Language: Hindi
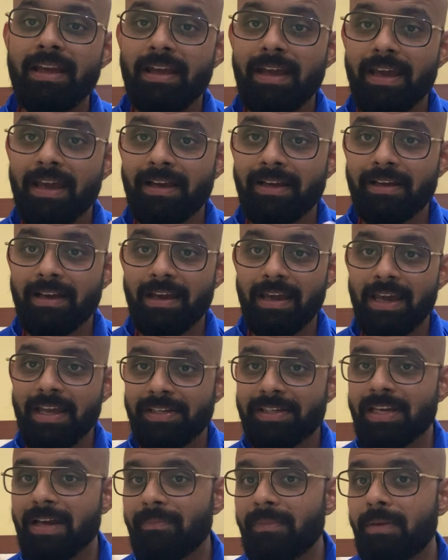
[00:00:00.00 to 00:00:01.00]
की एक
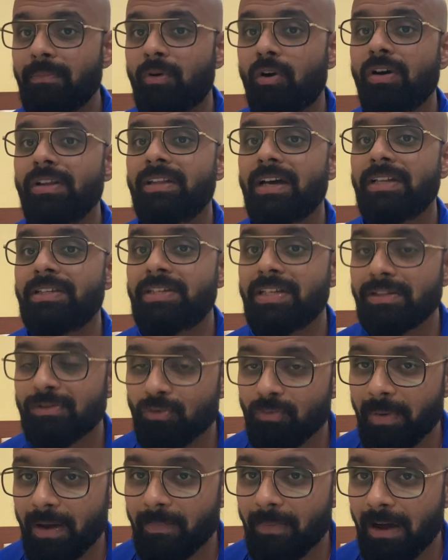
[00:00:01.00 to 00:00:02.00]
एशिया में बहुत अच्छी
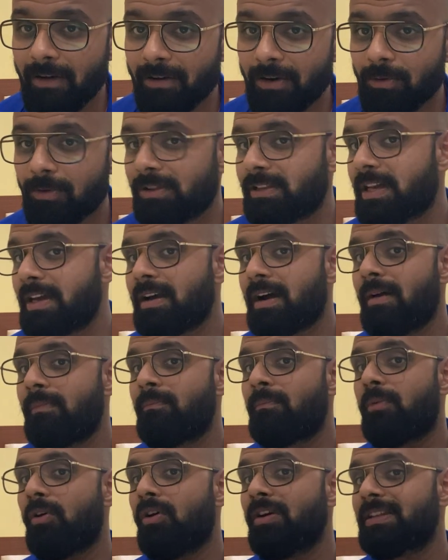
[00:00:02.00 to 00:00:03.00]
सुपर पावर होते
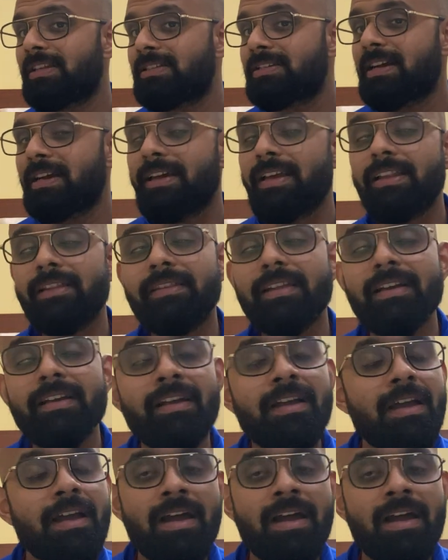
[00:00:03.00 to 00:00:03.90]
हम बहुत अच्छा खेलते